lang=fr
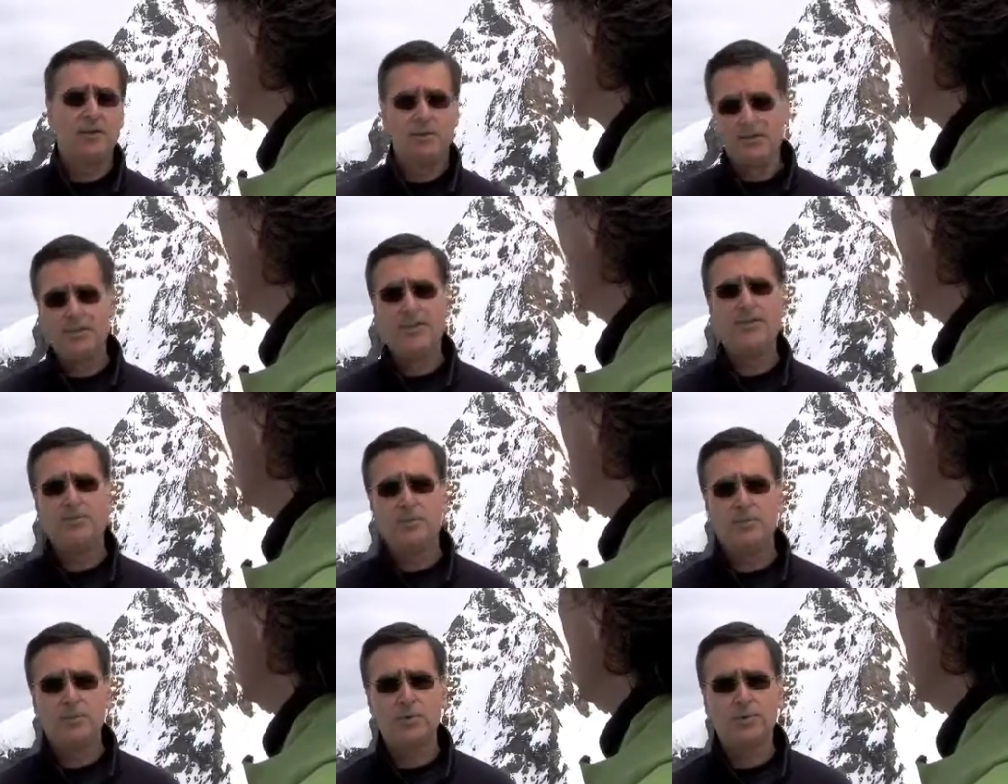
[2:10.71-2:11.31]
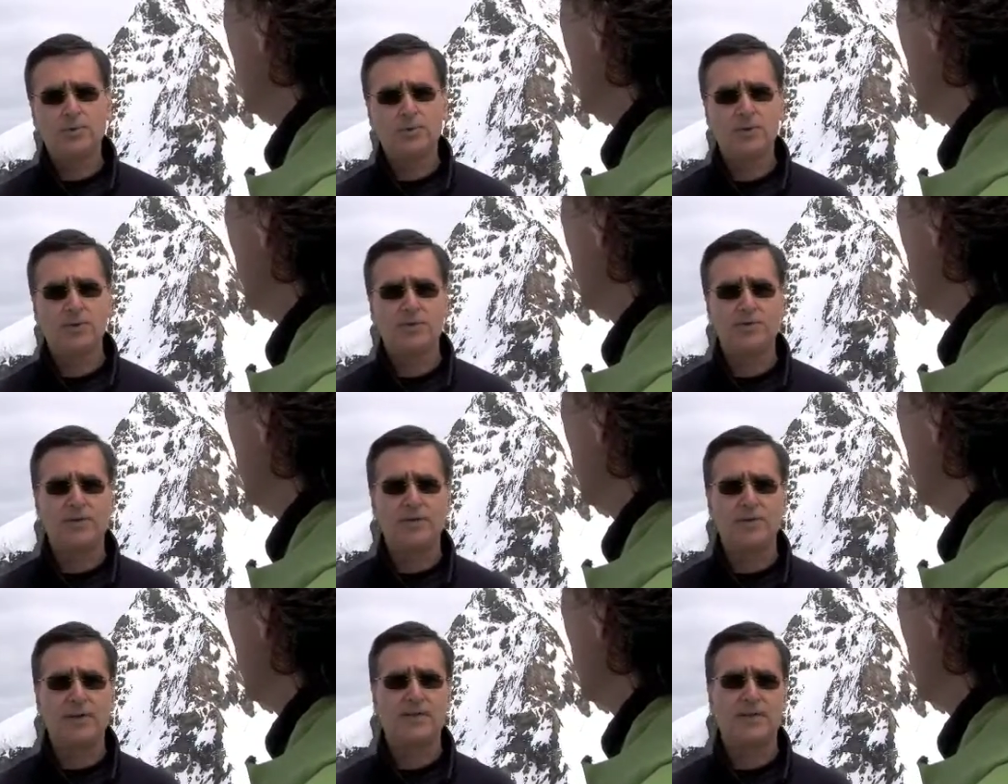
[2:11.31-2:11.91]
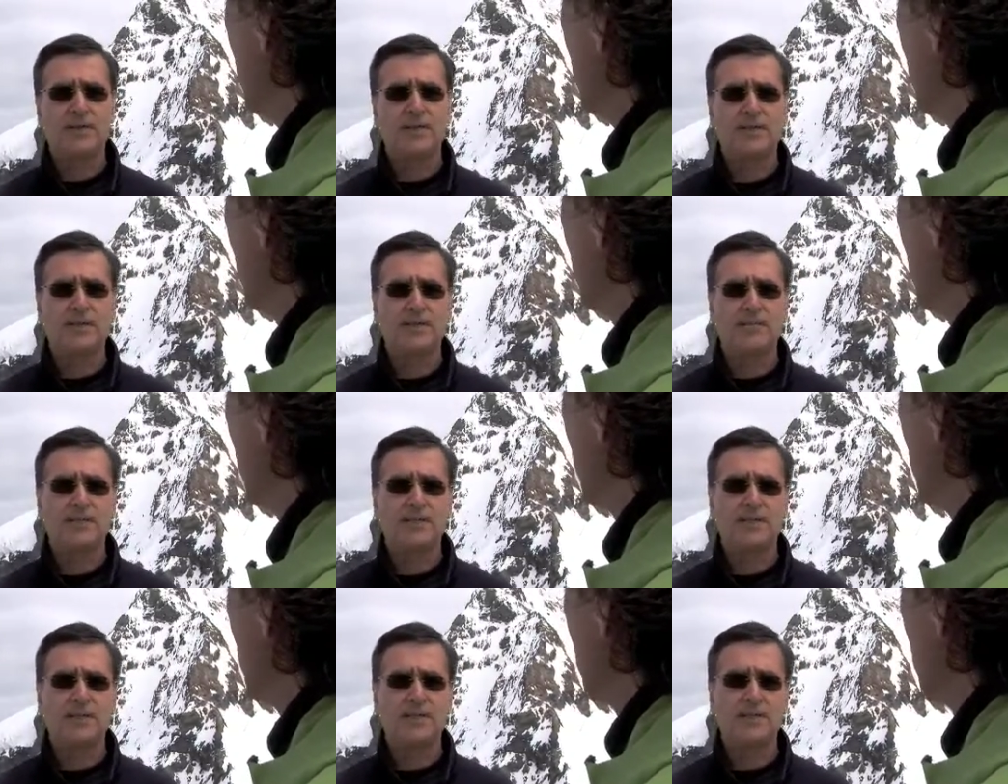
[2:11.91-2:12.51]
va se poursuivre au
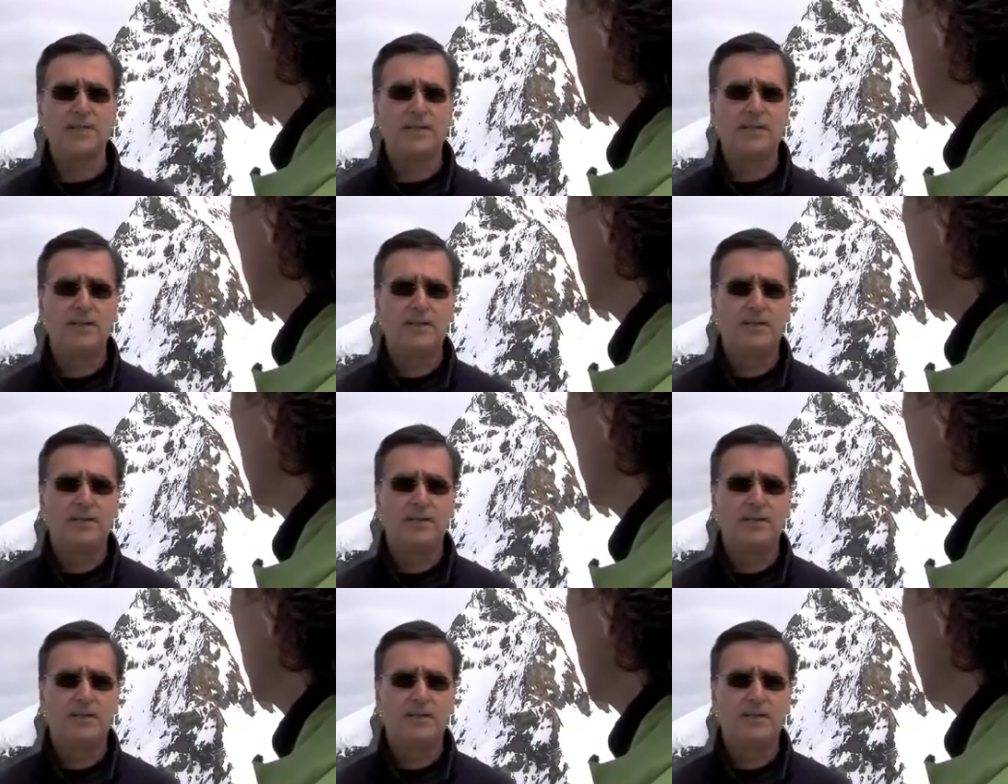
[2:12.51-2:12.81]
XXIe siècle.